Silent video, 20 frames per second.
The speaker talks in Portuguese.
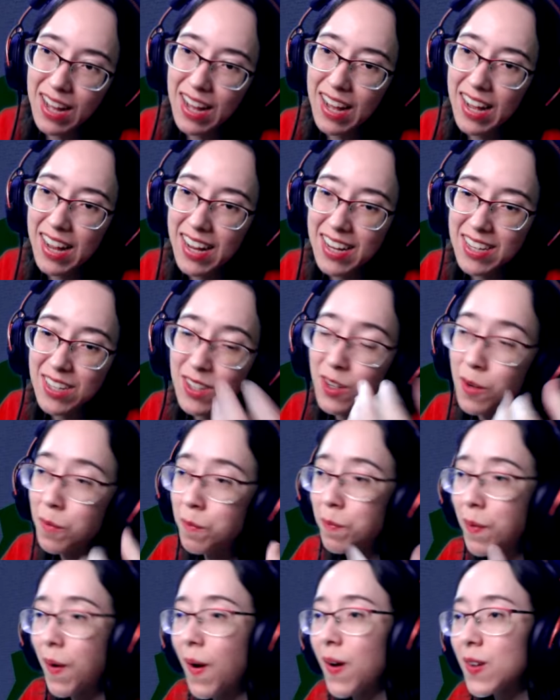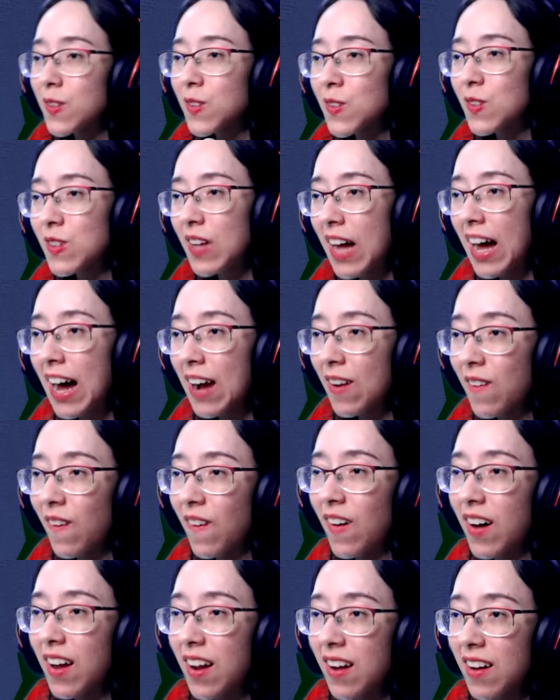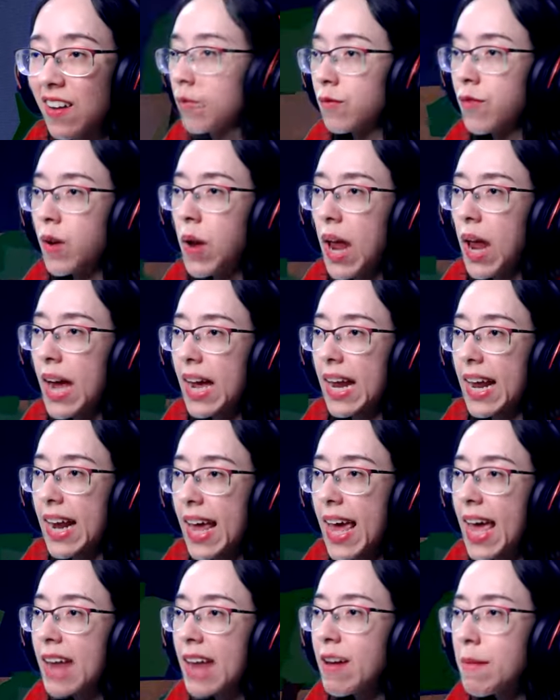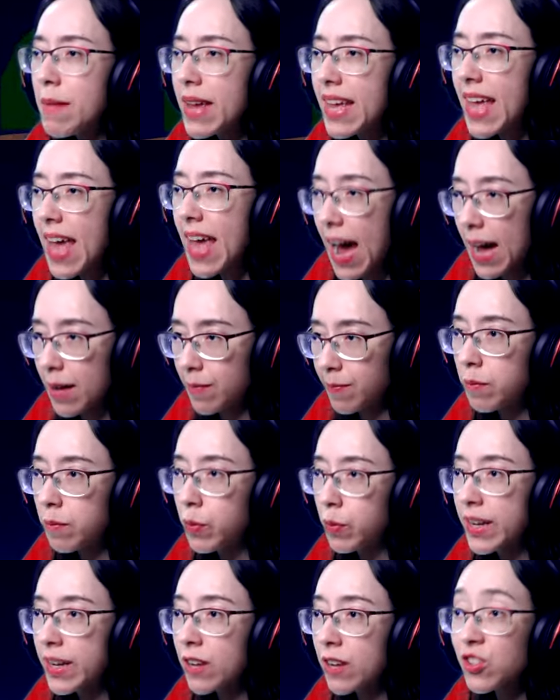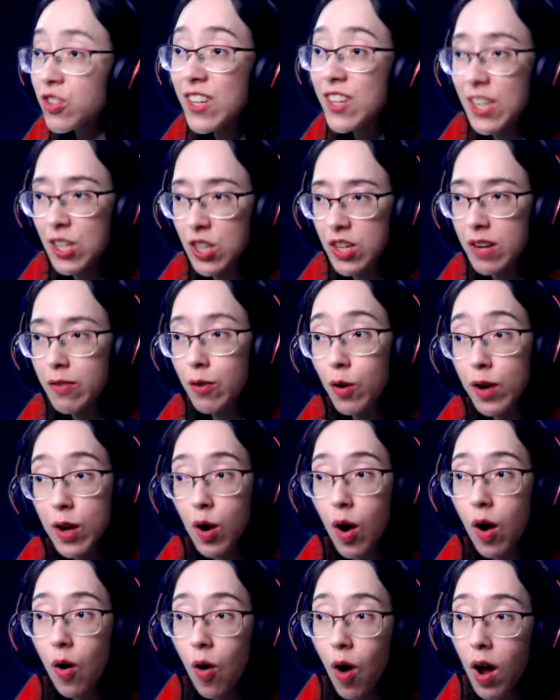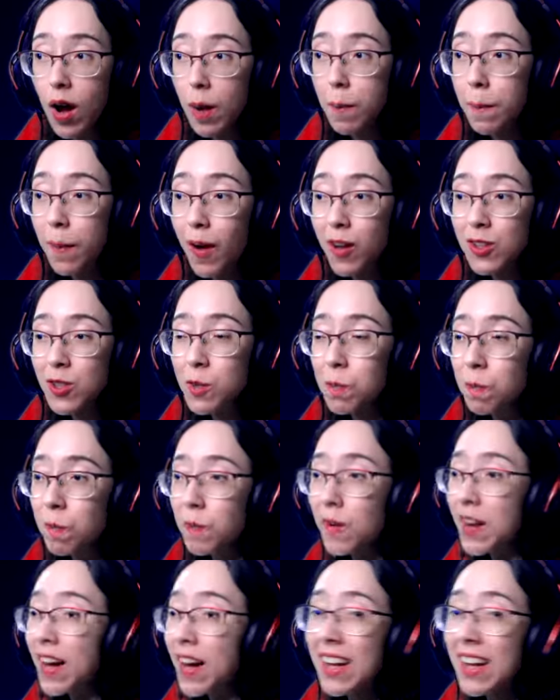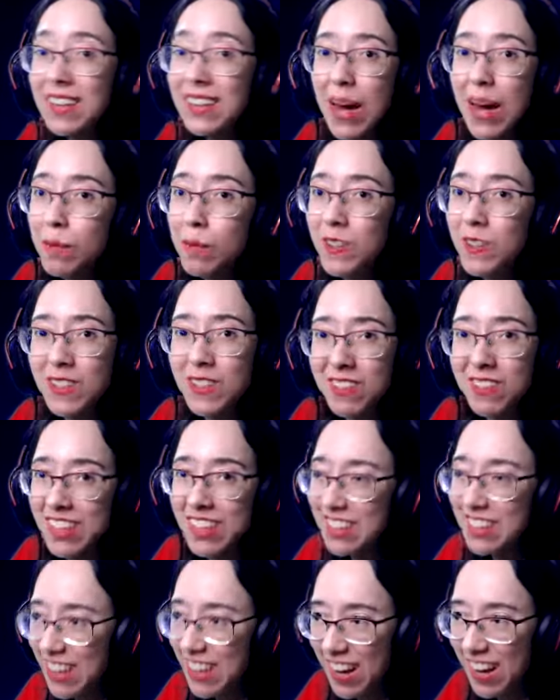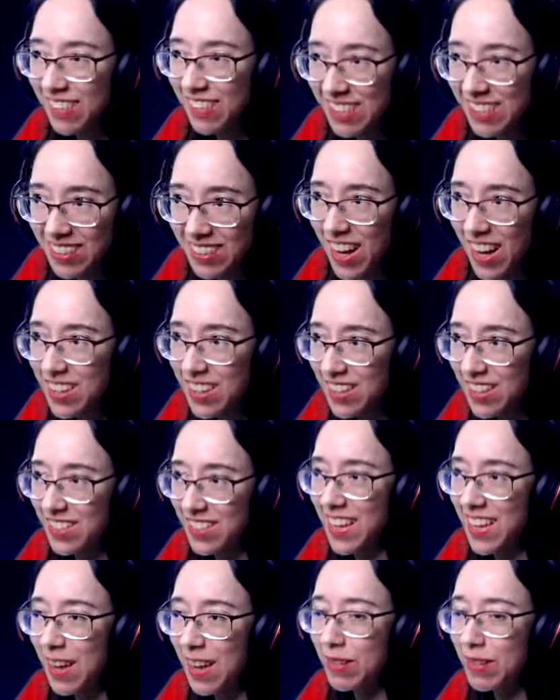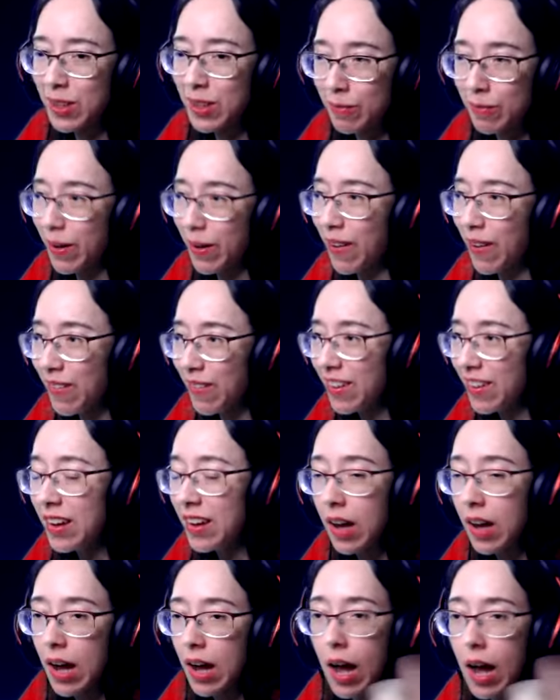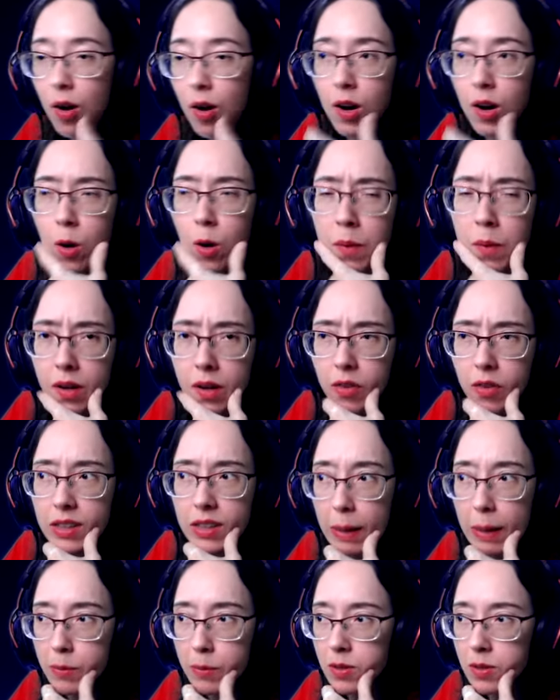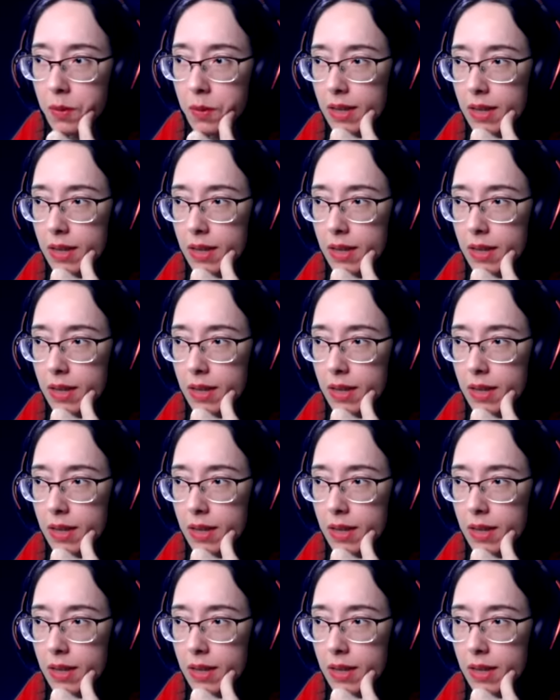raid, eu não posso agora. Vamos lá, galera. Ele vai me guiar, porque é o seguinte, ele falou que eu agora posso andar por cima das águas, gente. Isso aí é muito bom. Agora, como é que eu vou andar por cima